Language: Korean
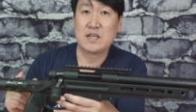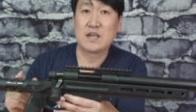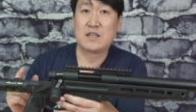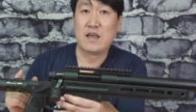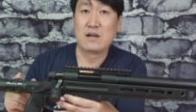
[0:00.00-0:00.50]

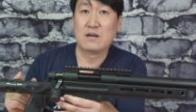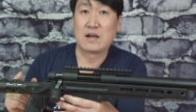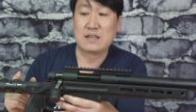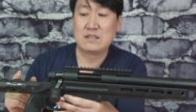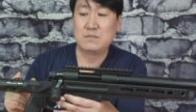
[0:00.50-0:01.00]
제작이 된 것
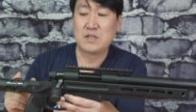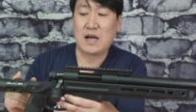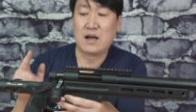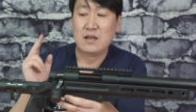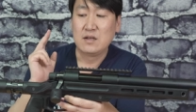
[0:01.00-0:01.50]

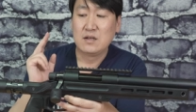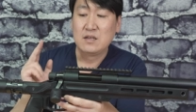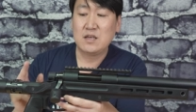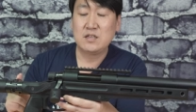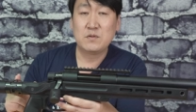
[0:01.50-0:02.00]
같습니다.
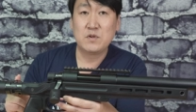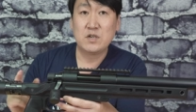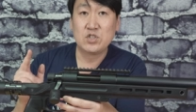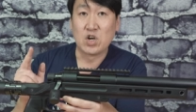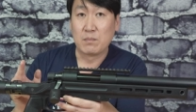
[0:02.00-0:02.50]
이
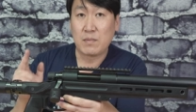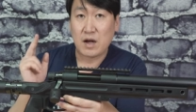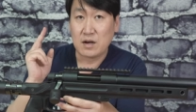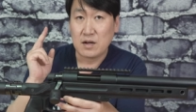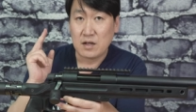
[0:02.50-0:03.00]
점은
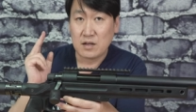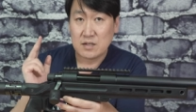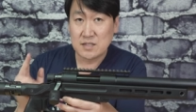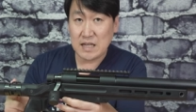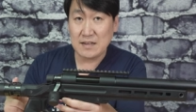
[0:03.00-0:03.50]
정말
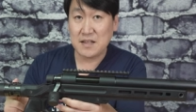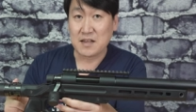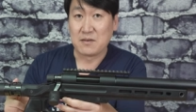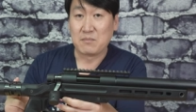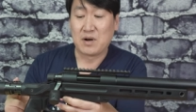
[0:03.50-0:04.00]

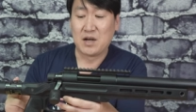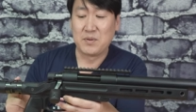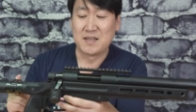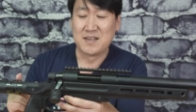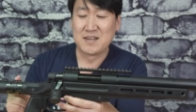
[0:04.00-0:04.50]
상당히
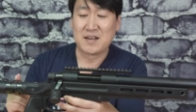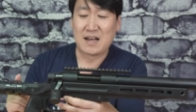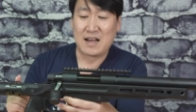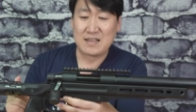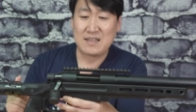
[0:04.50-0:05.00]
마음에 드는
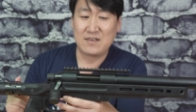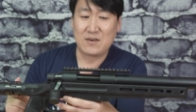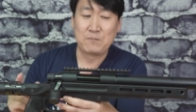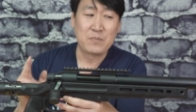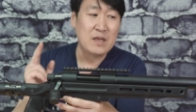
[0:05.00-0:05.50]
것
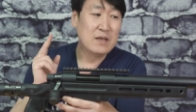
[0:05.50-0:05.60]
같아요.